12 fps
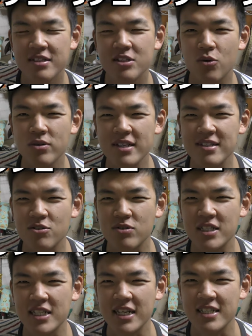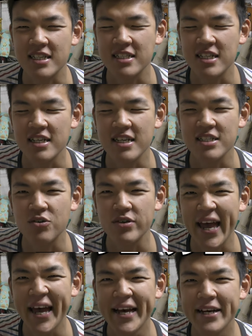どんな過ごし方したんでしょう
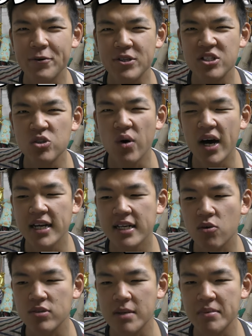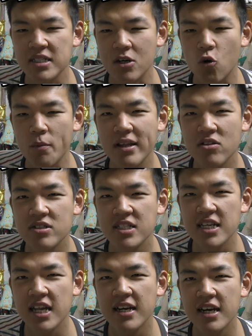ね。ご視聴ありがとうございました。コメントし
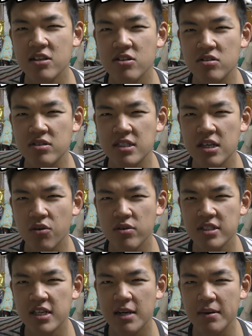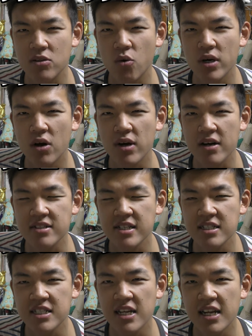ていただけると、そしてよろしければ動画を拡
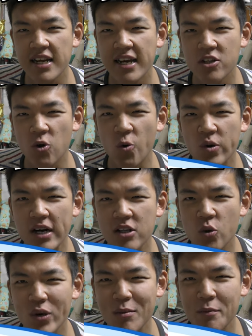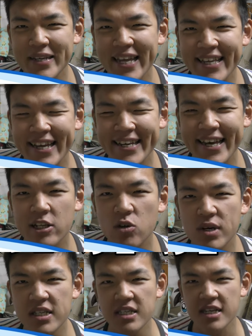散していただけると、他の動画も見ていただける
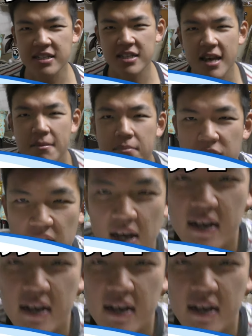と嬉しいです。演舞